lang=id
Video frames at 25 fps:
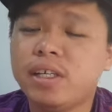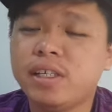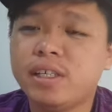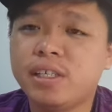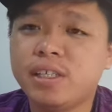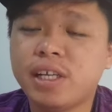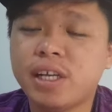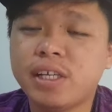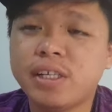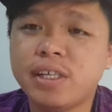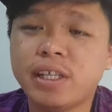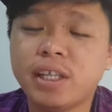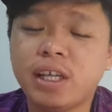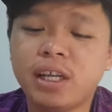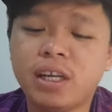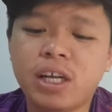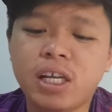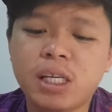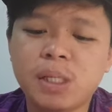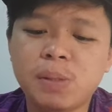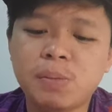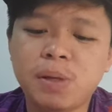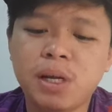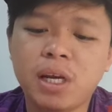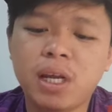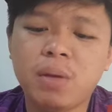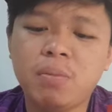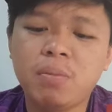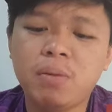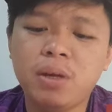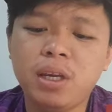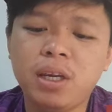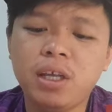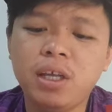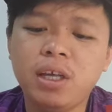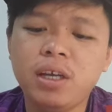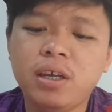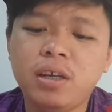siasatan SPRM
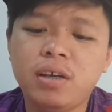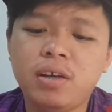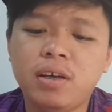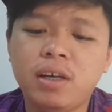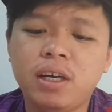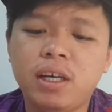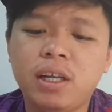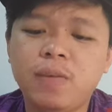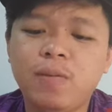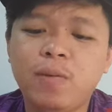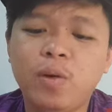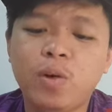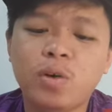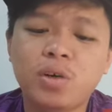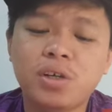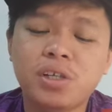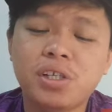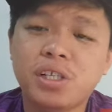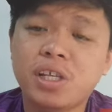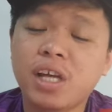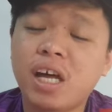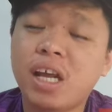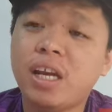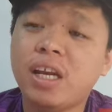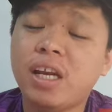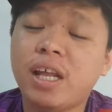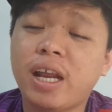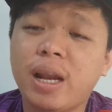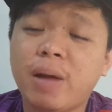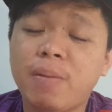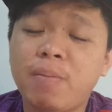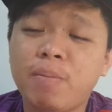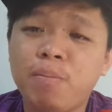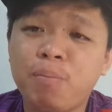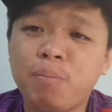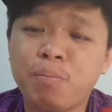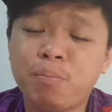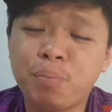ini difokuskan
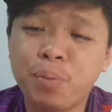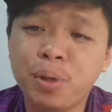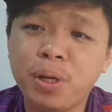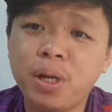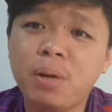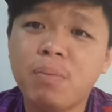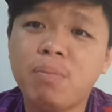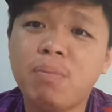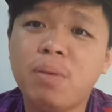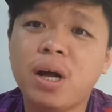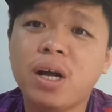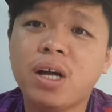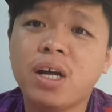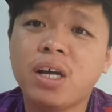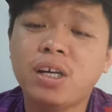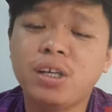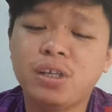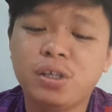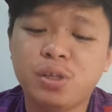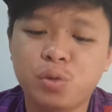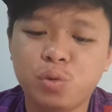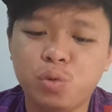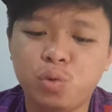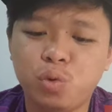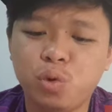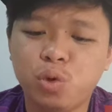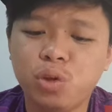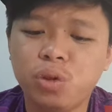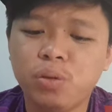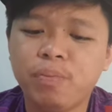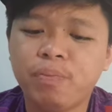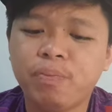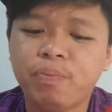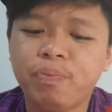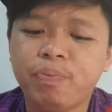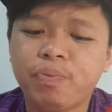dalam pelbagai sudut